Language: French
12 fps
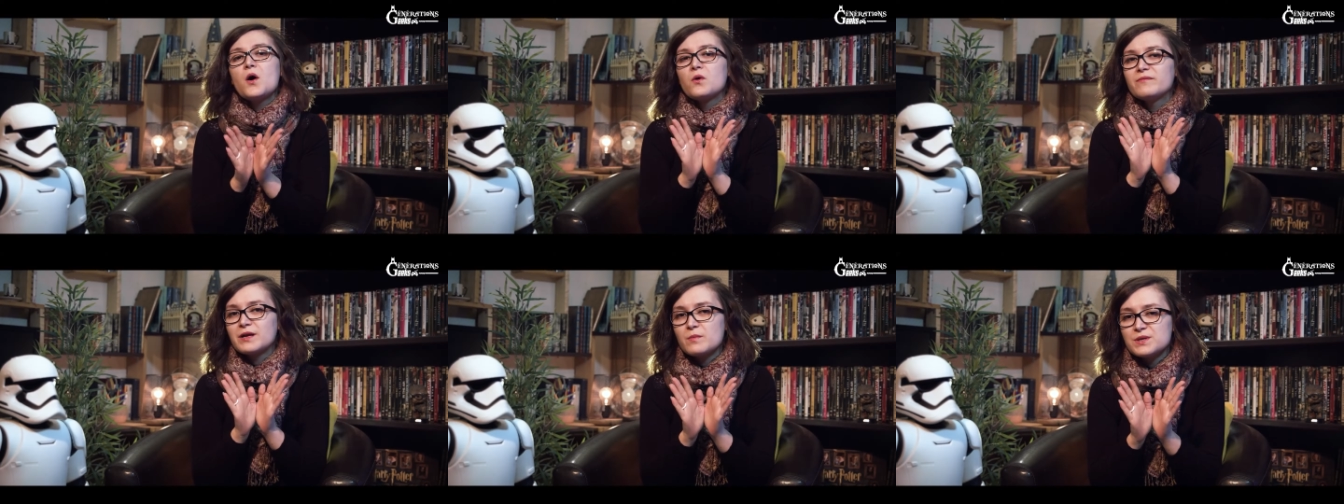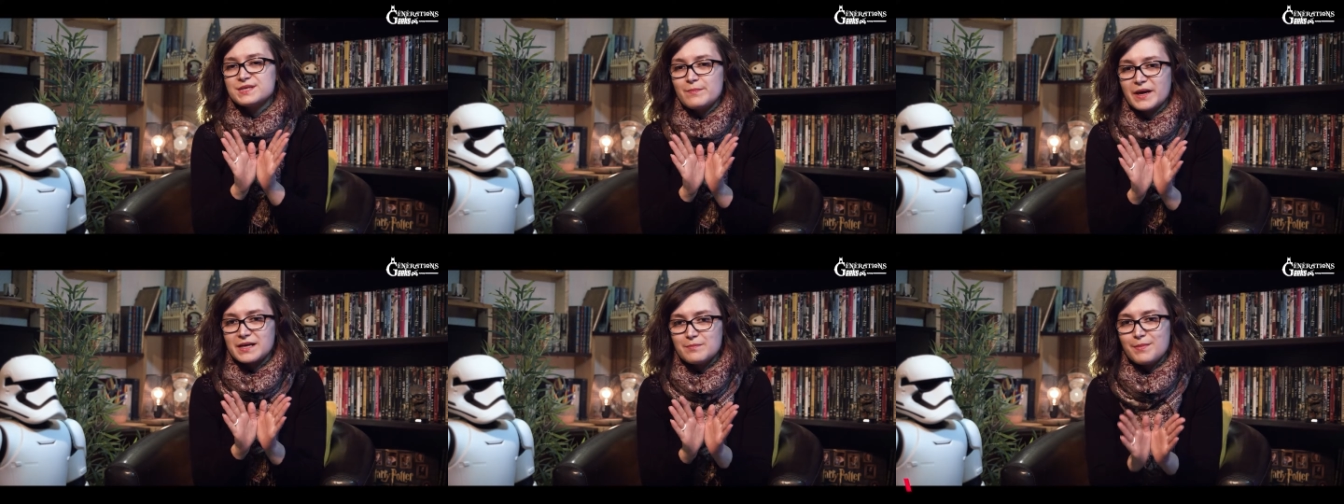On va commencer
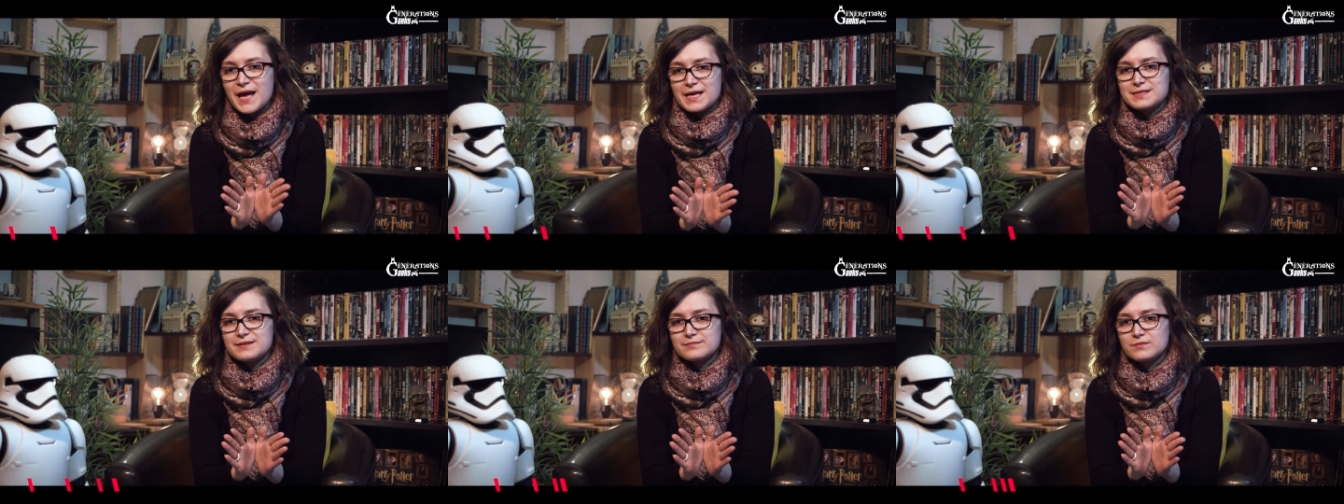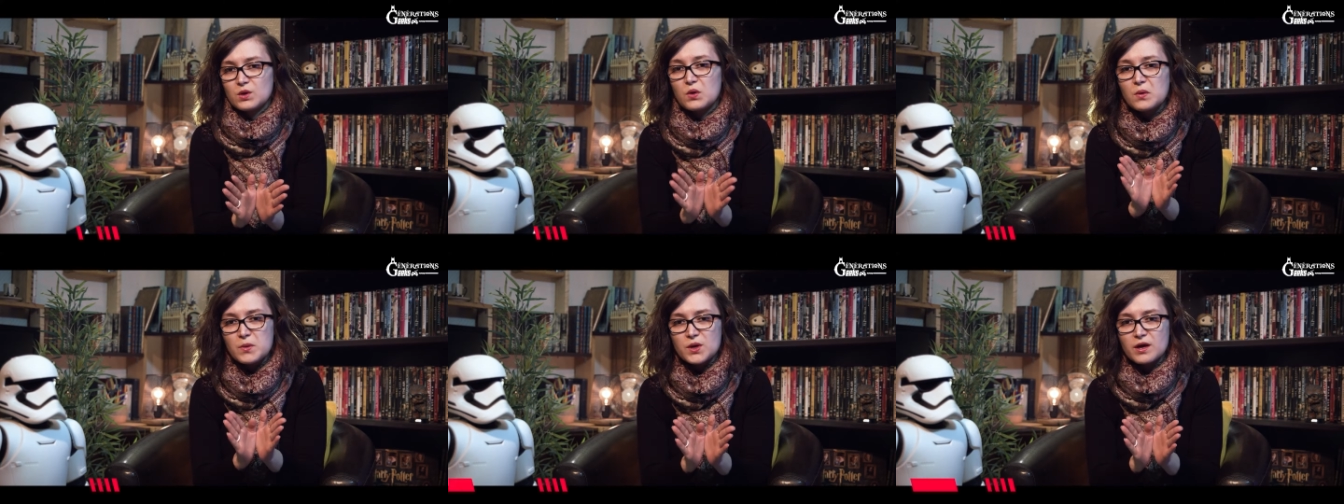par les bases.
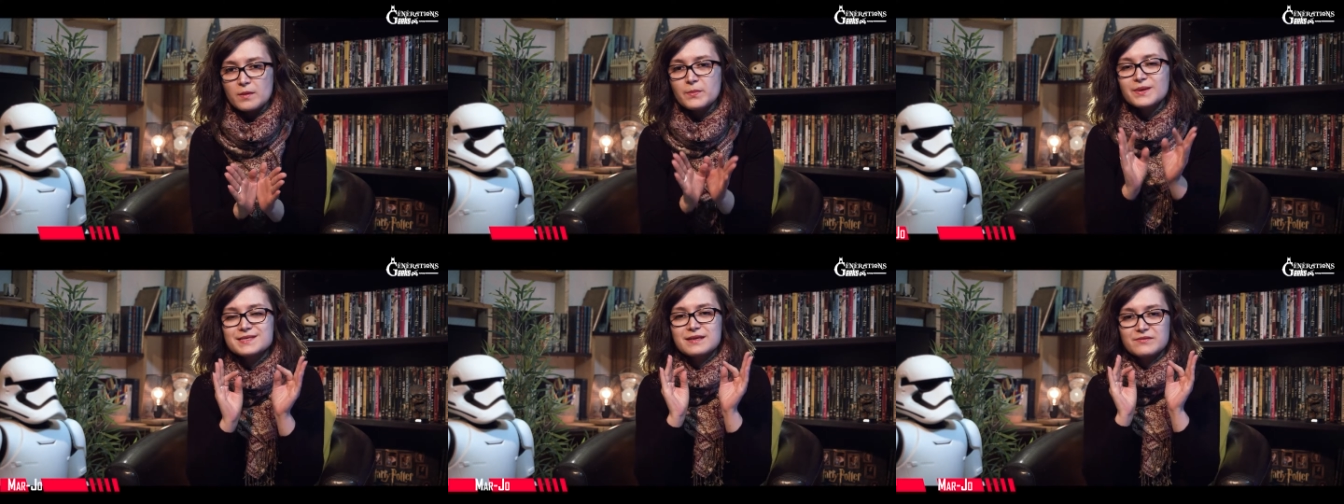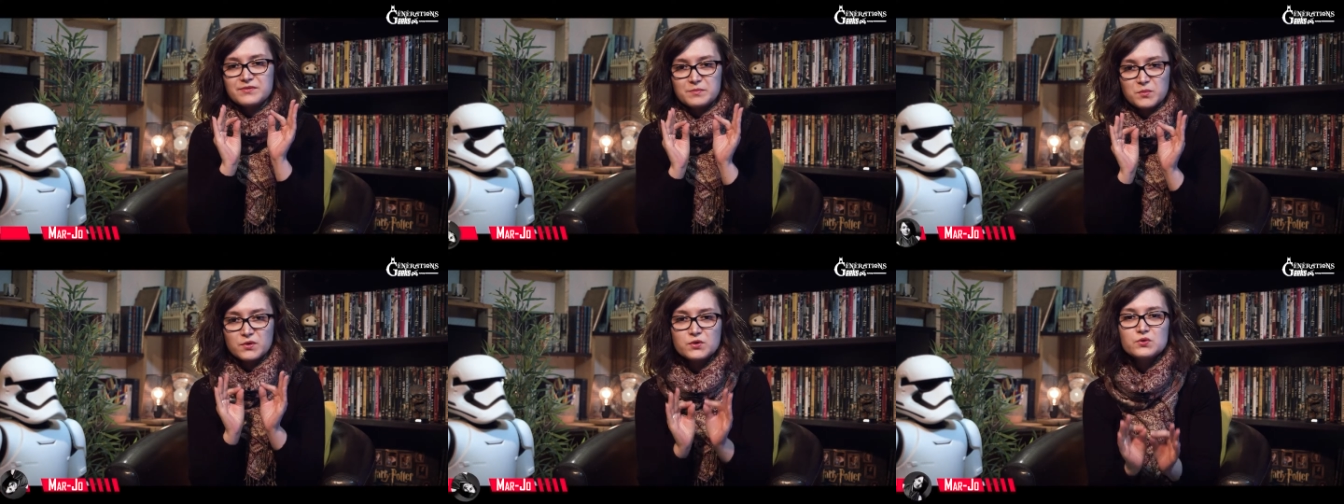Robocop, c'est un
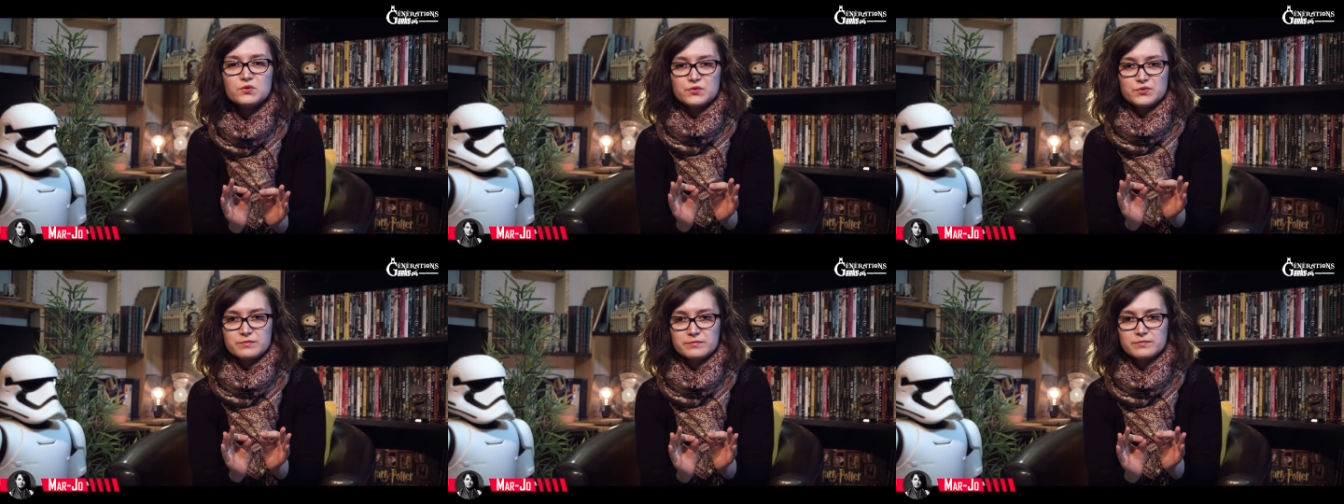film culte.